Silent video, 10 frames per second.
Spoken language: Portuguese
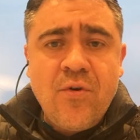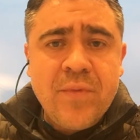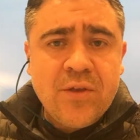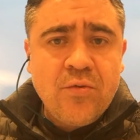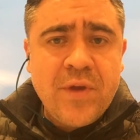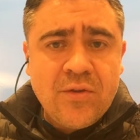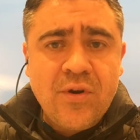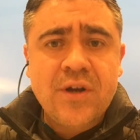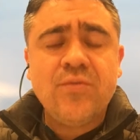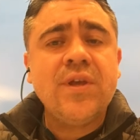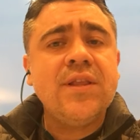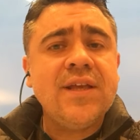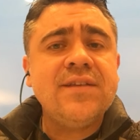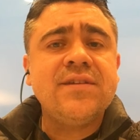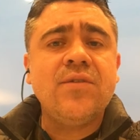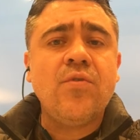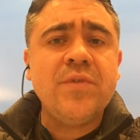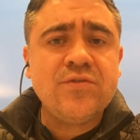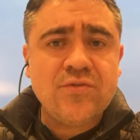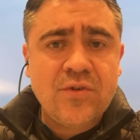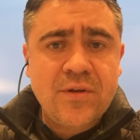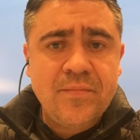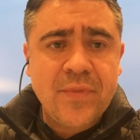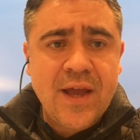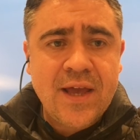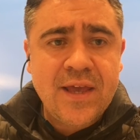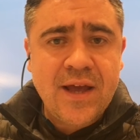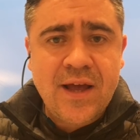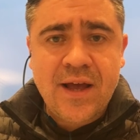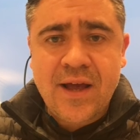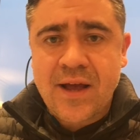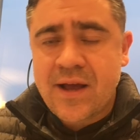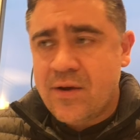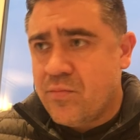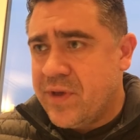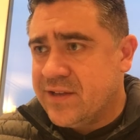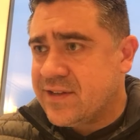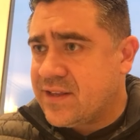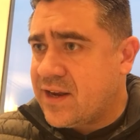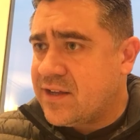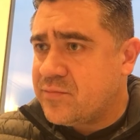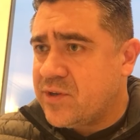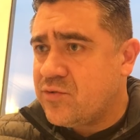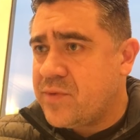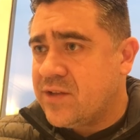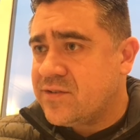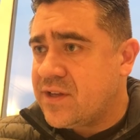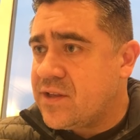um aumento menor do que desde que começou aí há, um mês atrás, mais ou menos. Né?